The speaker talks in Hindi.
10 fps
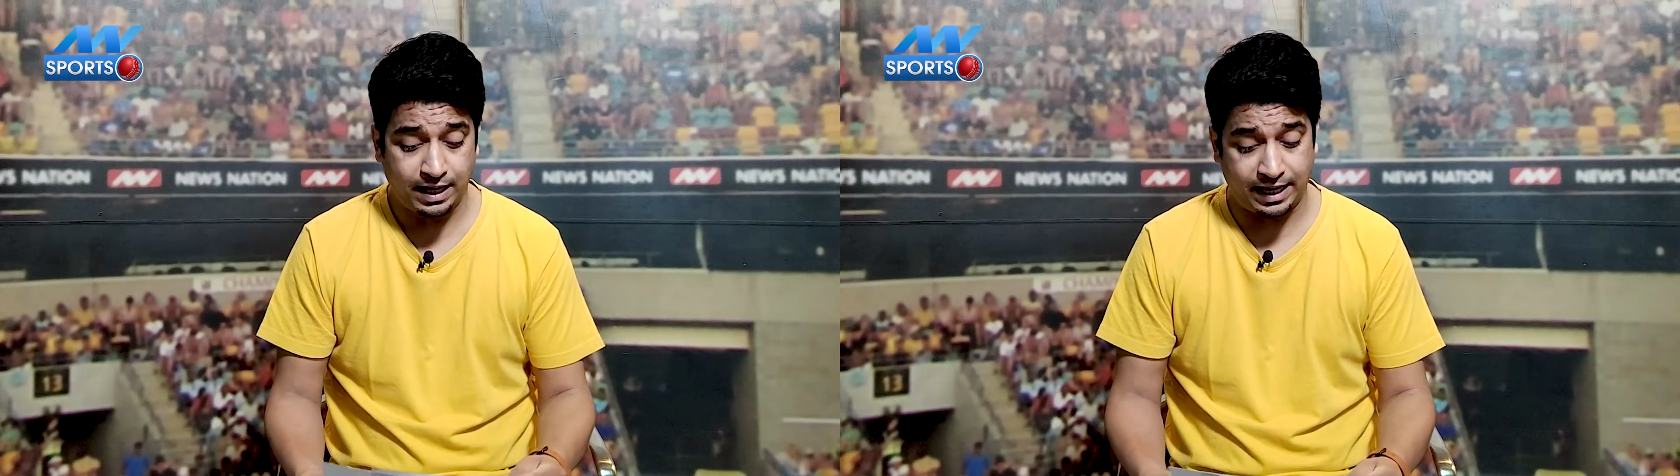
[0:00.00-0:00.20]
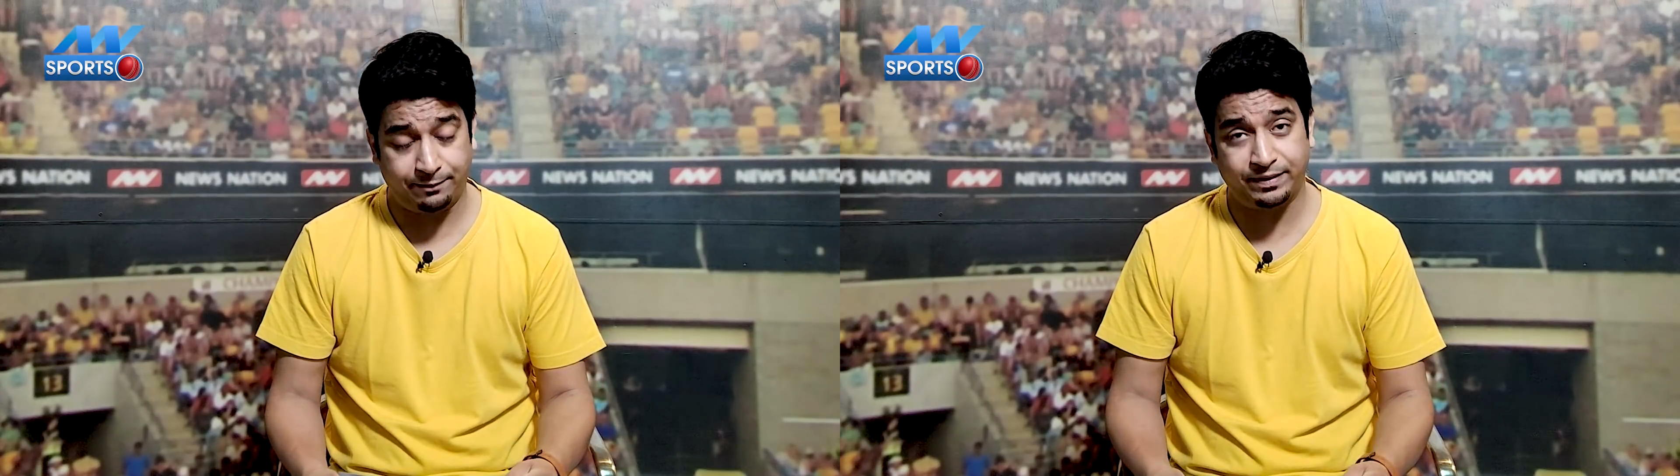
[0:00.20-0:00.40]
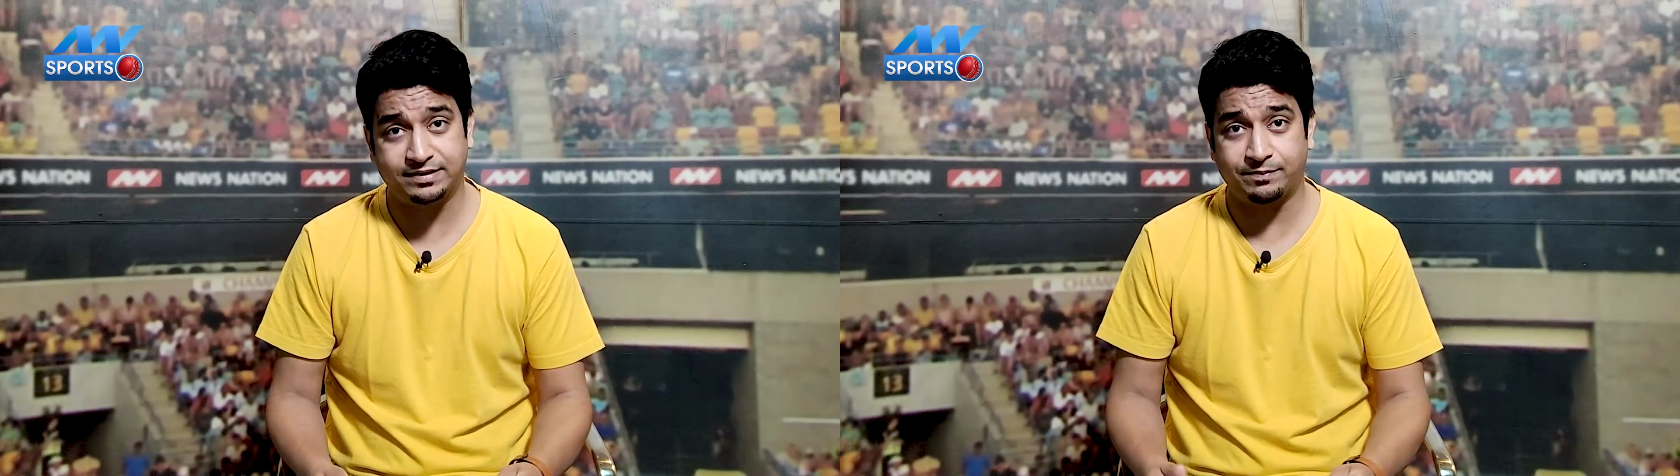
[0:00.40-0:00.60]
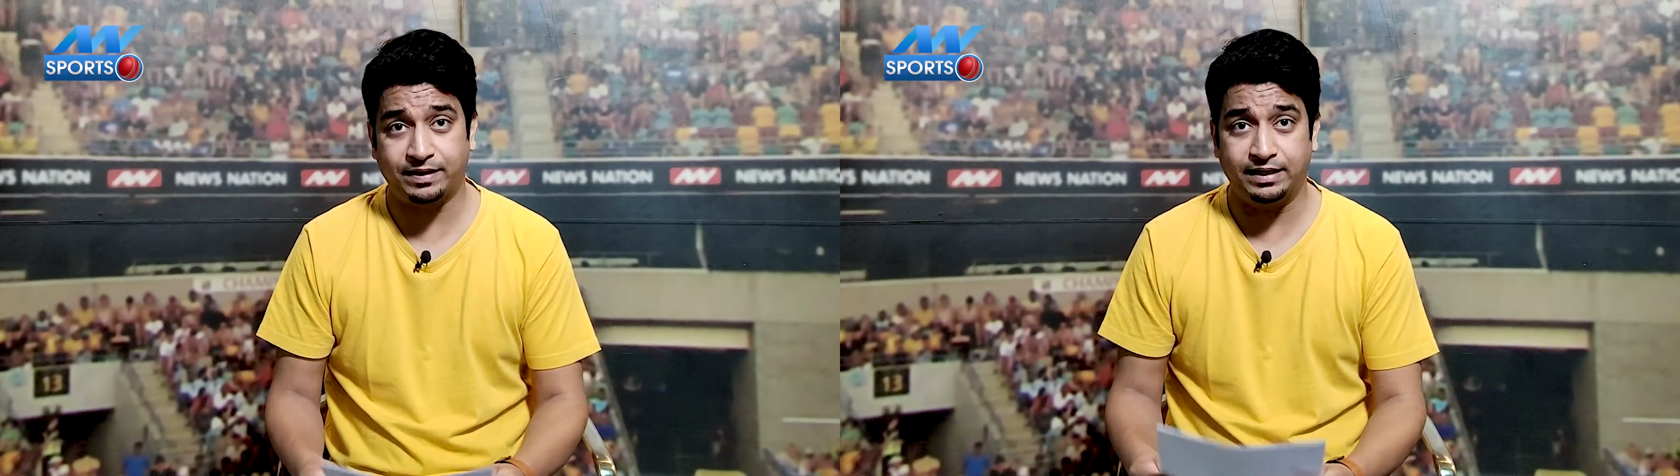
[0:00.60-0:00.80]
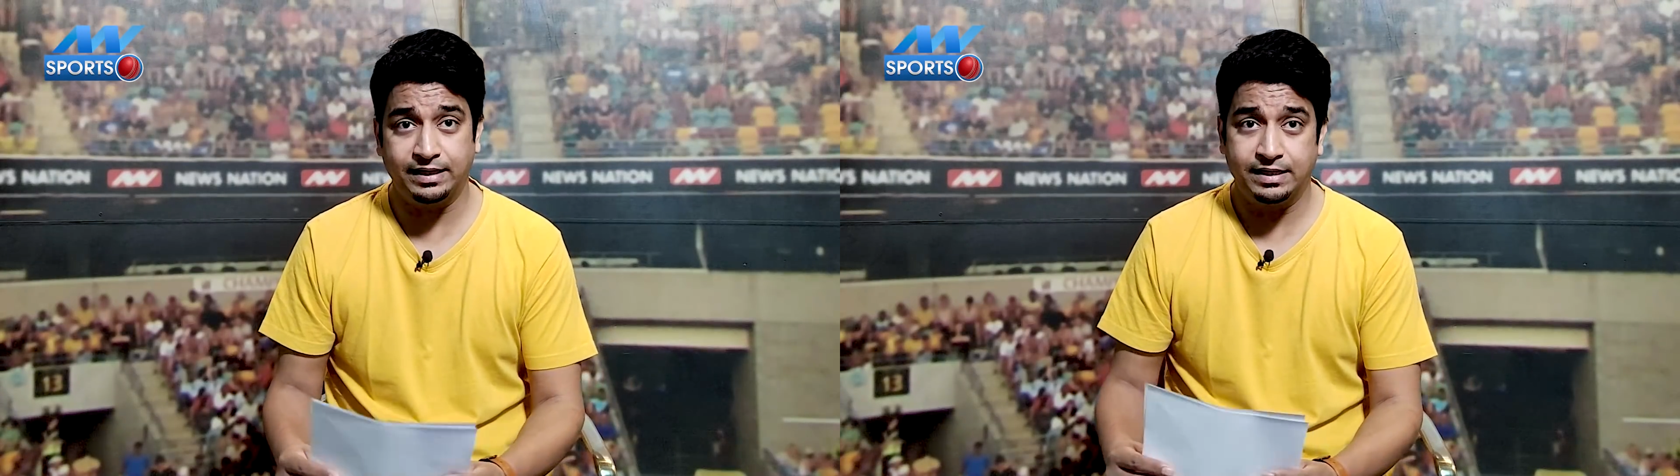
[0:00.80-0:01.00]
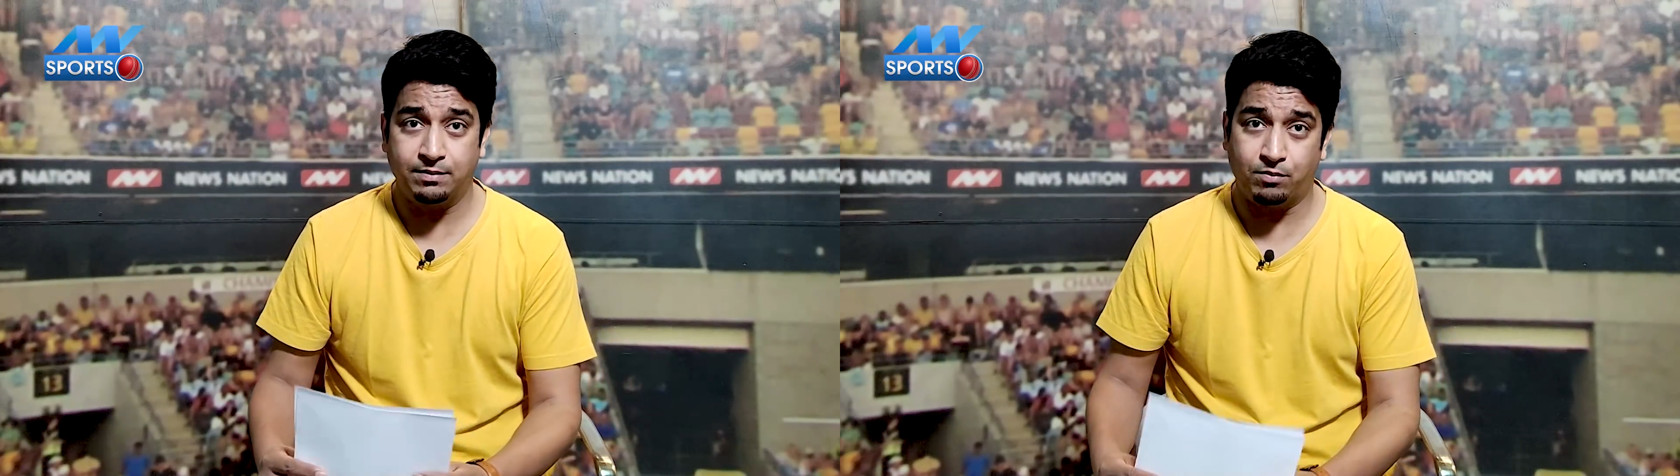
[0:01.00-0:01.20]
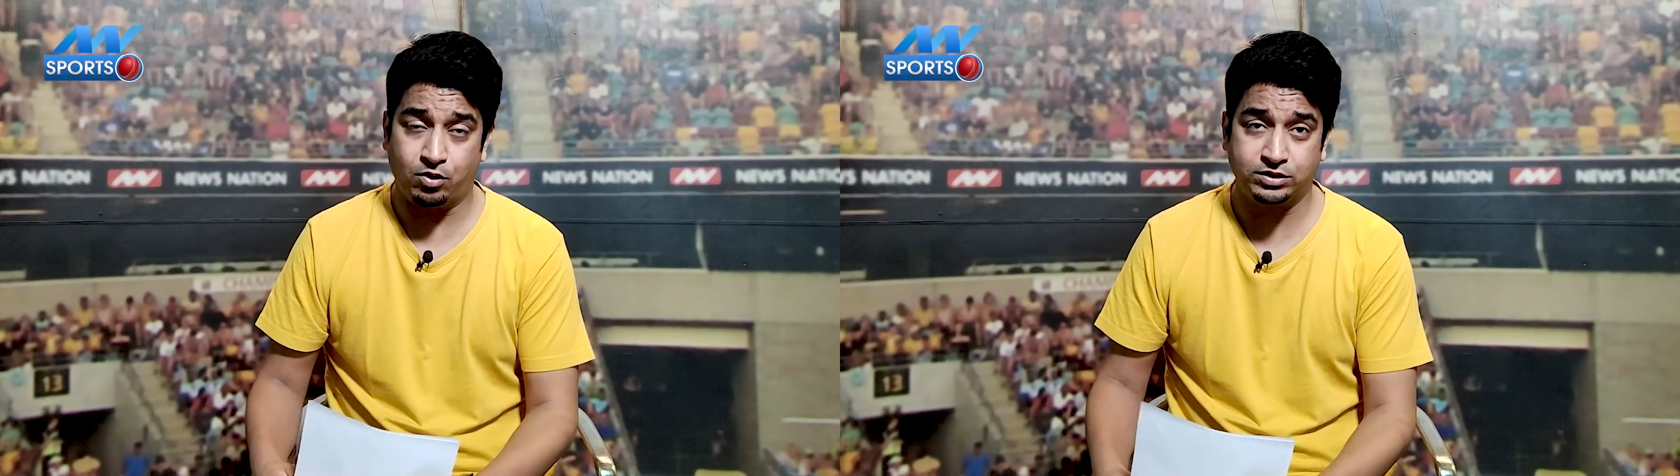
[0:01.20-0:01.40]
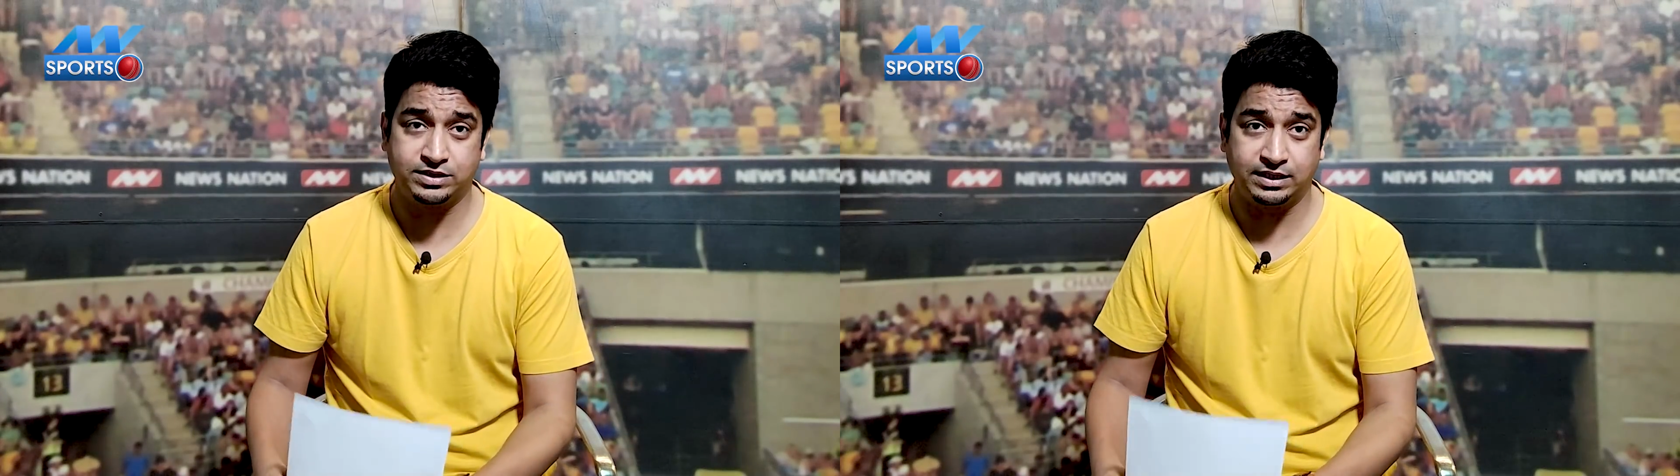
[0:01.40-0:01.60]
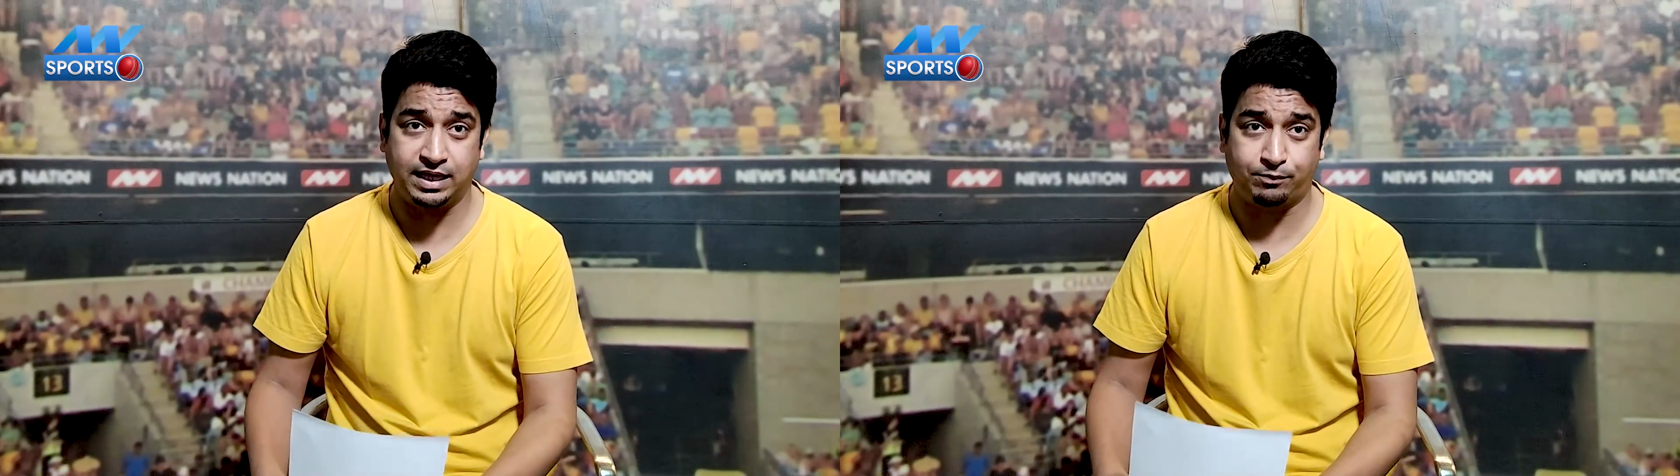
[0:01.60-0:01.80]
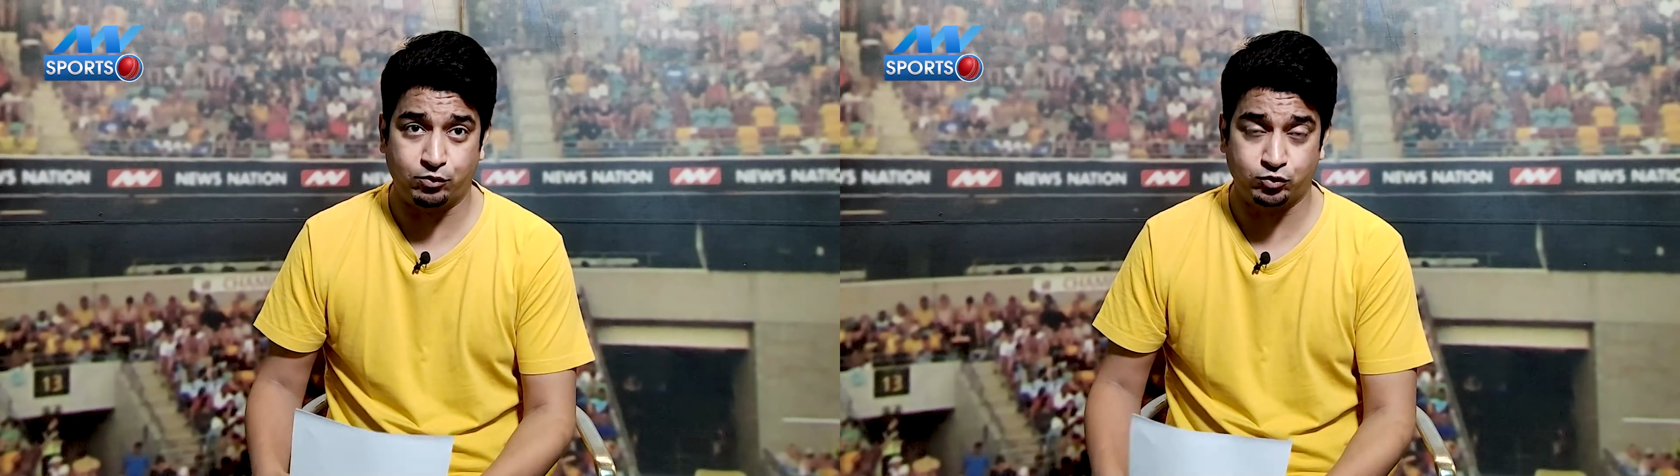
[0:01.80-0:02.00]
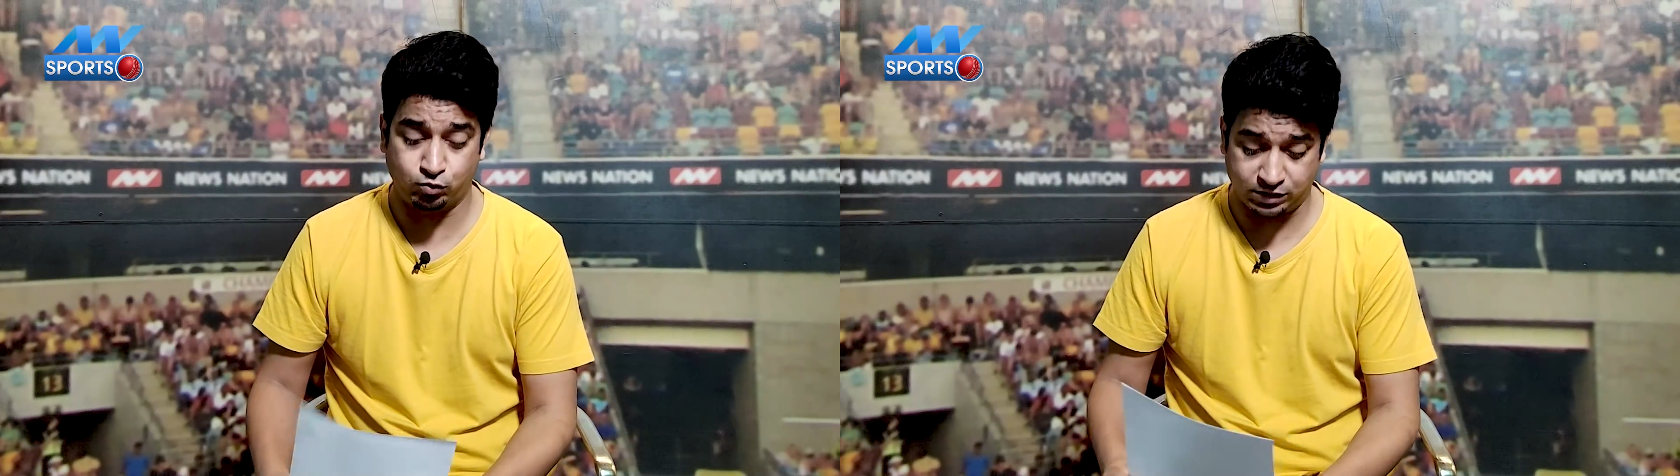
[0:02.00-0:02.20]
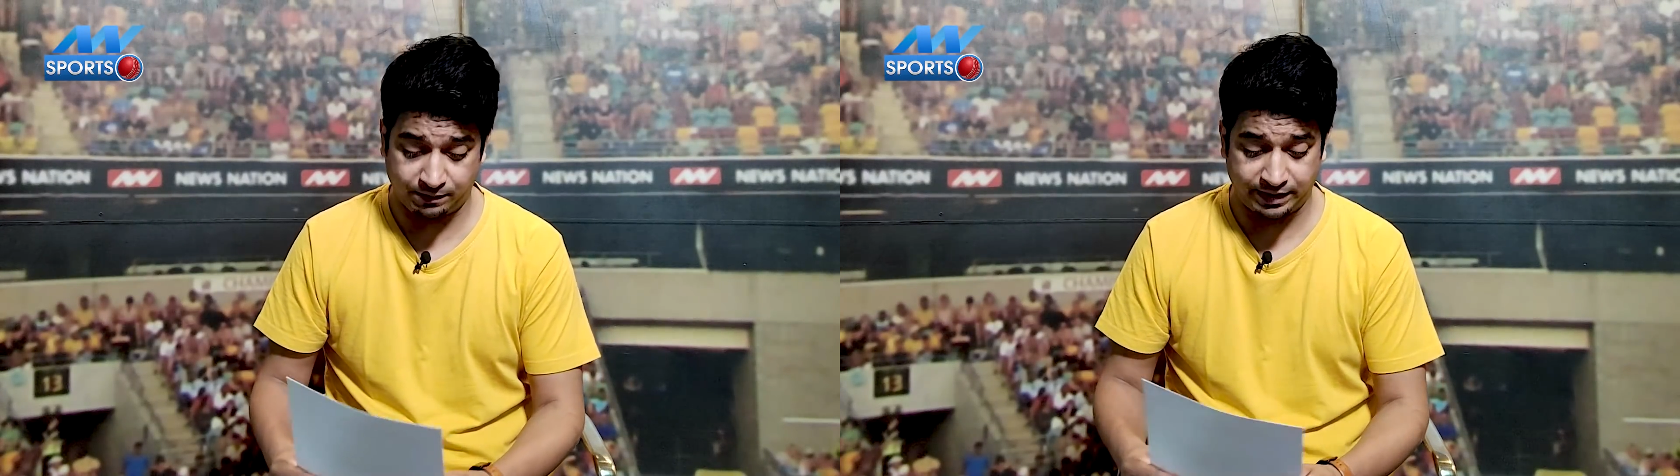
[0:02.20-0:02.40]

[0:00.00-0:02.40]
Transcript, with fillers: आई से पहले बहुत जल्द आपको सोचना